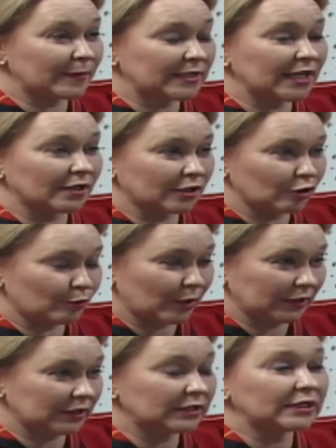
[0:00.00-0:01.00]
specjalne
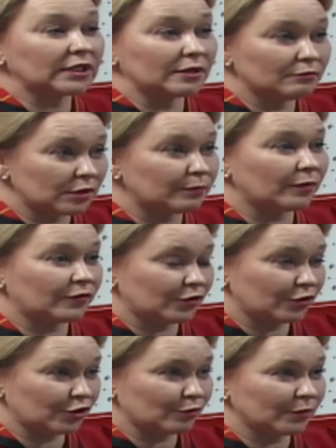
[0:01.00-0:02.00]
dopłaty, tak i my
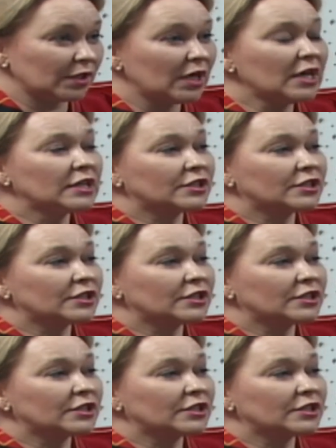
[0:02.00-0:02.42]
powinniśmy.